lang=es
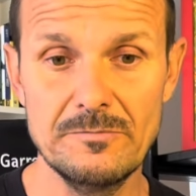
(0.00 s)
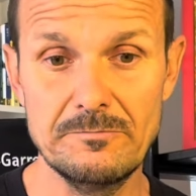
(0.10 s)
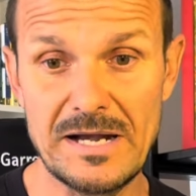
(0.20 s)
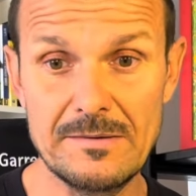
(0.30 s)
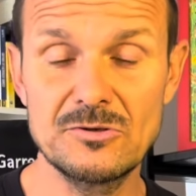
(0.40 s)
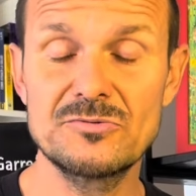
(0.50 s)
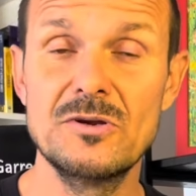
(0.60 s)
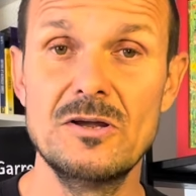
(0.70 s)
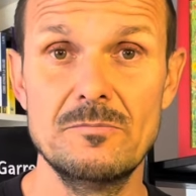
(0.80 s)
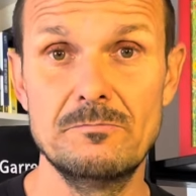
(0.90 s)
veremos
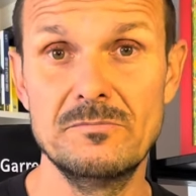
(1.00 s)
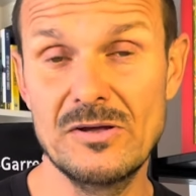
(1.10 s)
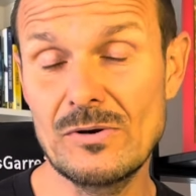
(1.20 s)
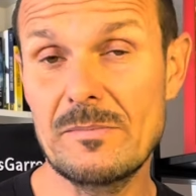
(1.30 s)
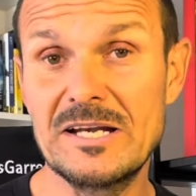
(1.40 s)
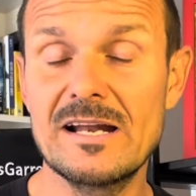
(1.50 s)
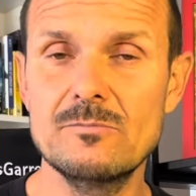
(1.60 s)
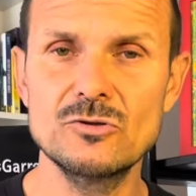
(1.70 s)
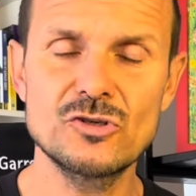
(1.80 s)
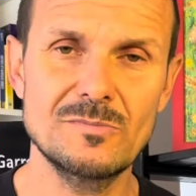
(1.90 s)
de una manera
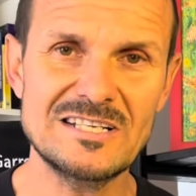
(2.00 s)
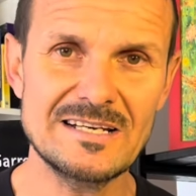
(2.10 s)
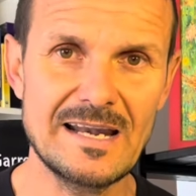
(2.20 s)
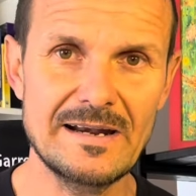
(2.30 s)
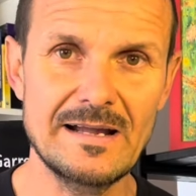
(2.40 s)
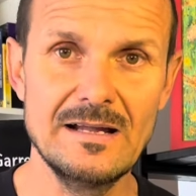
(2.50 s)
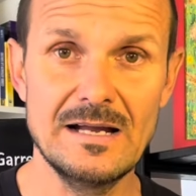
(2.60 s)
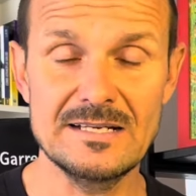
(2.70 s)
mucho más clara.